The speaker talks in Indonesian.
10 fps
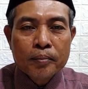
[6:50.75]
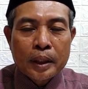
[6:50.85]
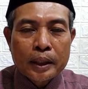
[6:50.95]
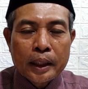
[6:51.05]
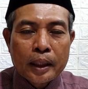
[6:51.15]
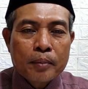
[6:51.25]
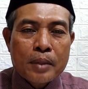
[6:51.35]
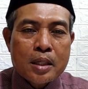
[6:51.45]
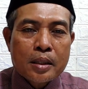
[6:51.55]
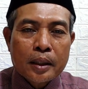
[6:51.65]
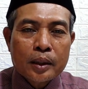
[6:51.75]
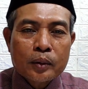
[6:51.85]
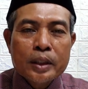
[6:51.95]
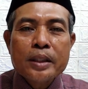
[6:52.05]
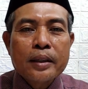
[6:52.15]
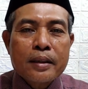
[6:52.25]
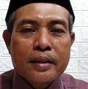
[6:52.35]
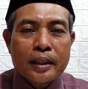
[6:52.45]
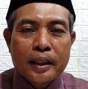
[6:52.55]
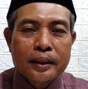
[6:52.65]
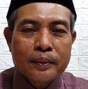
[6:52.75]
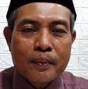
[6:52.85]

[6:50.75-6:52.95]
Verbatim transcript: Padahal master itu indah sekali.